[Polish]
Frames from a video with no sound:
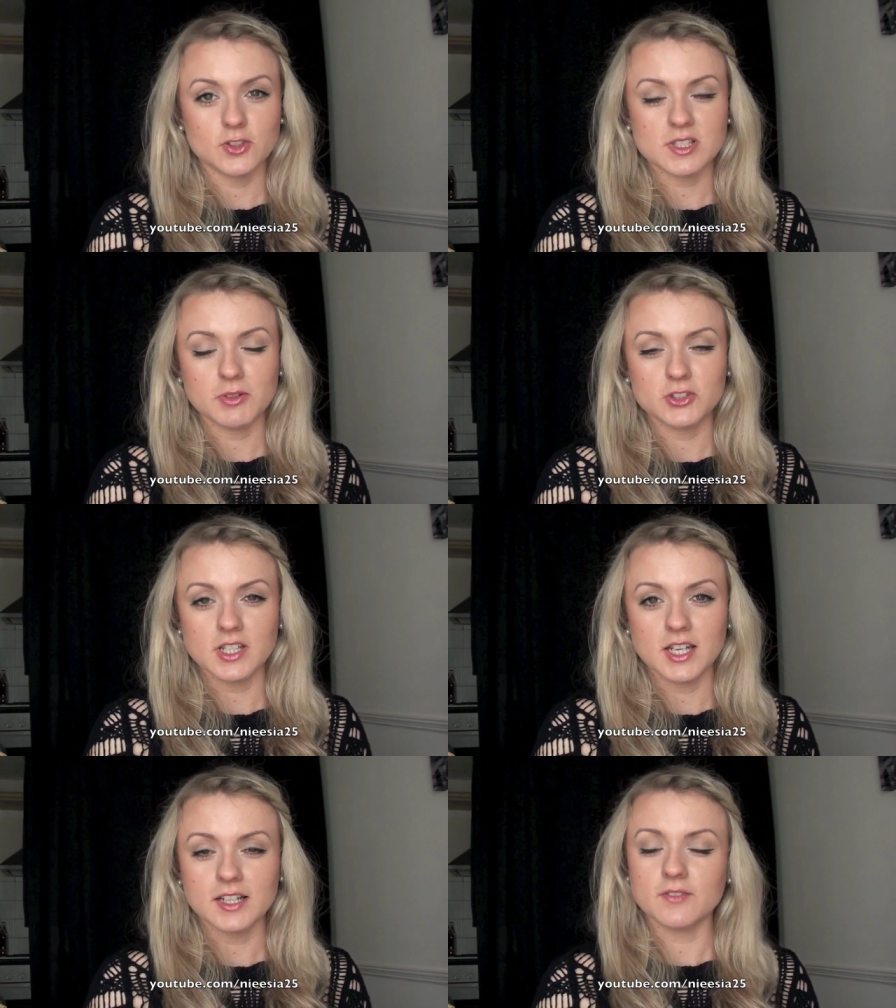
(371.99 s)
do
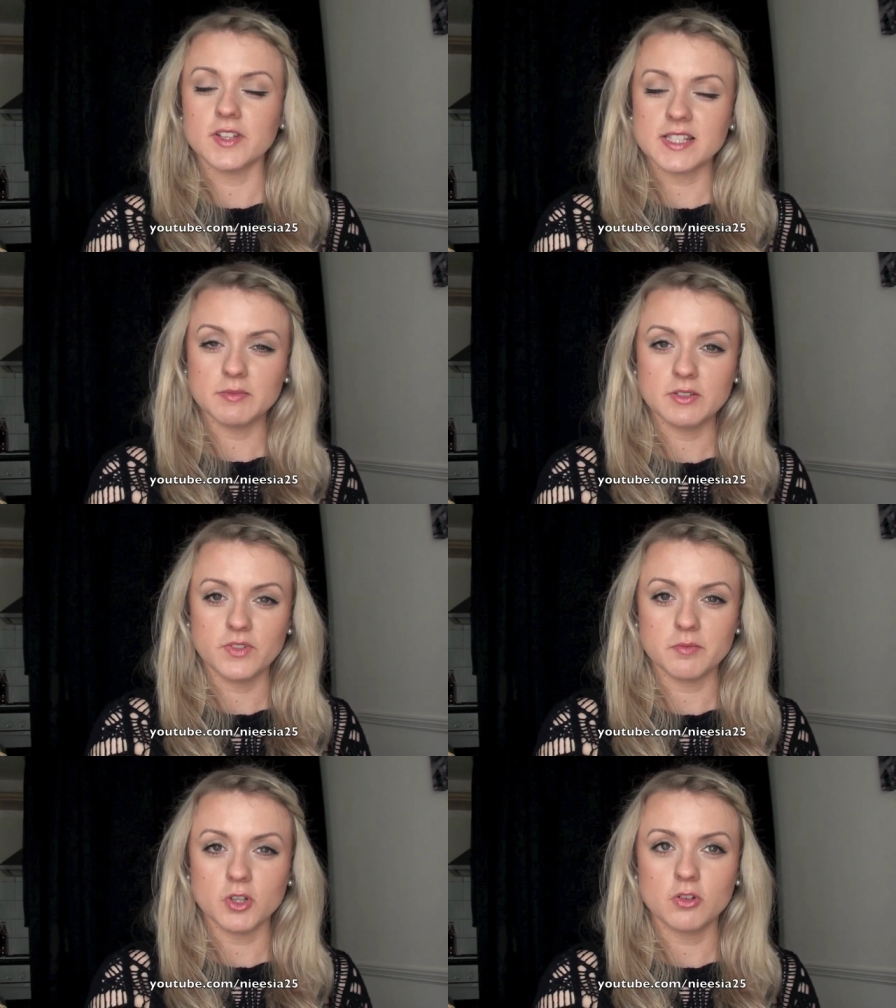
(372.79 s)
zobaczenia w następnym
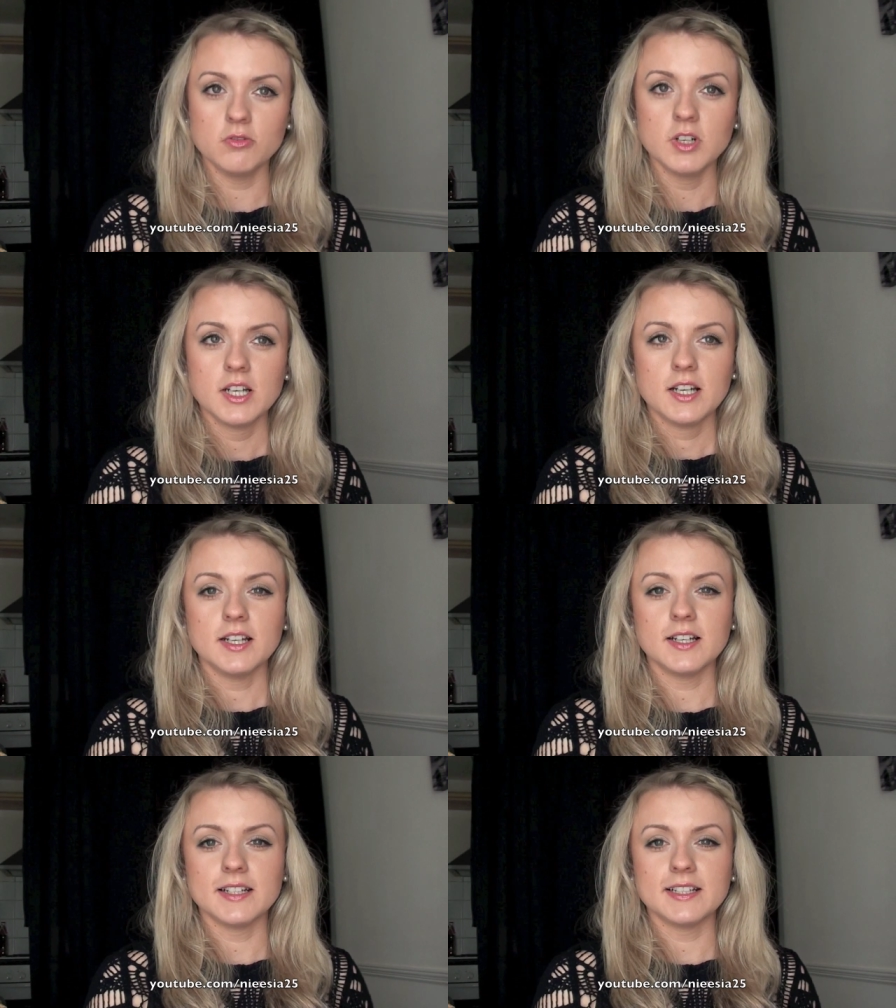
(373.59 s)
filmiku.
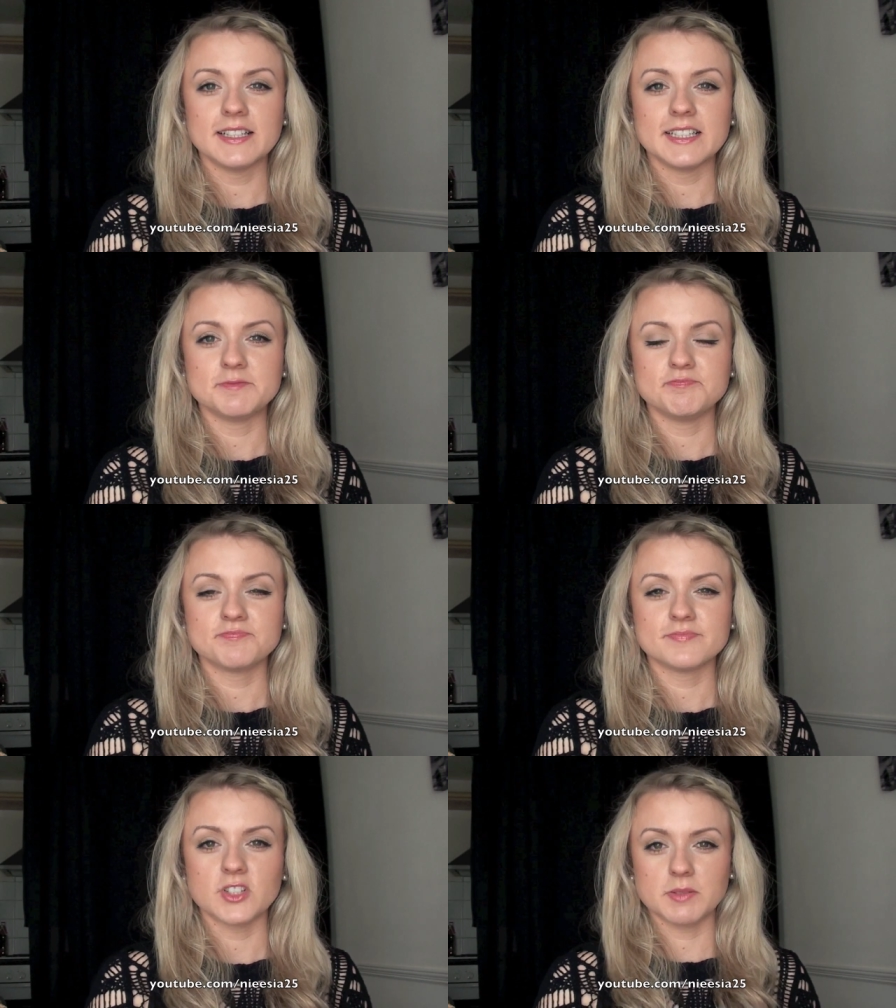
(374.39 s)

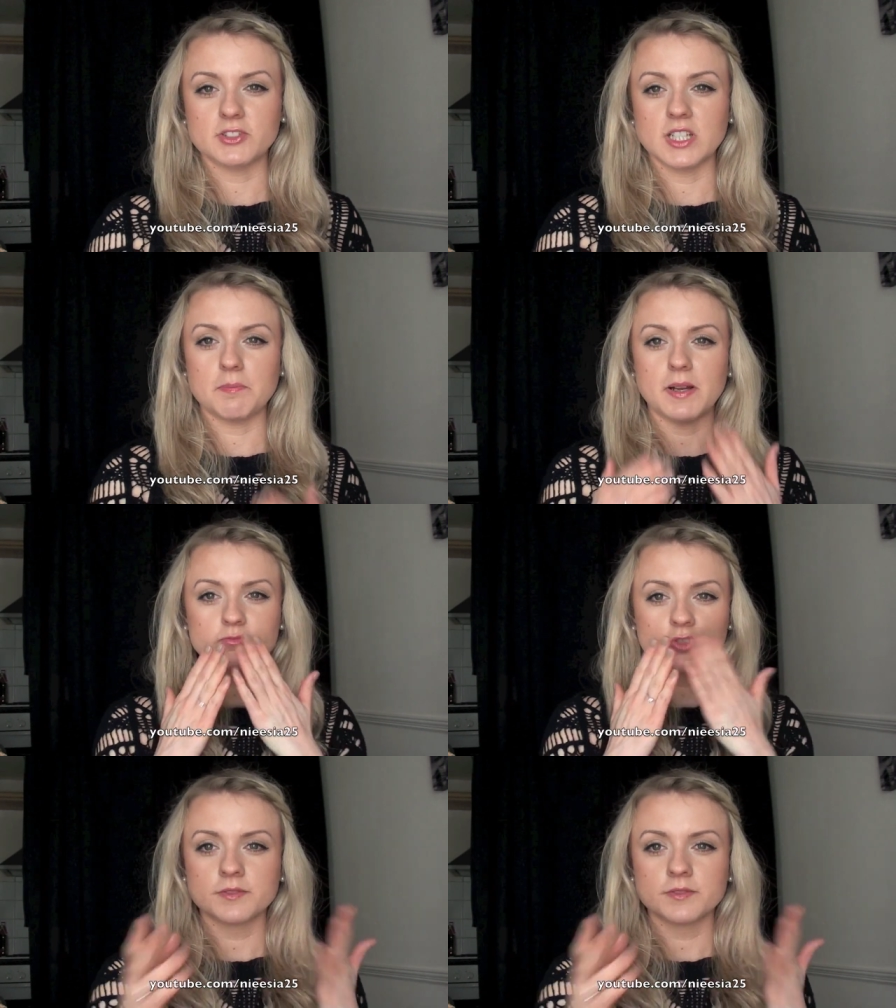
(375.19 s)
Do zobaczenia, pa!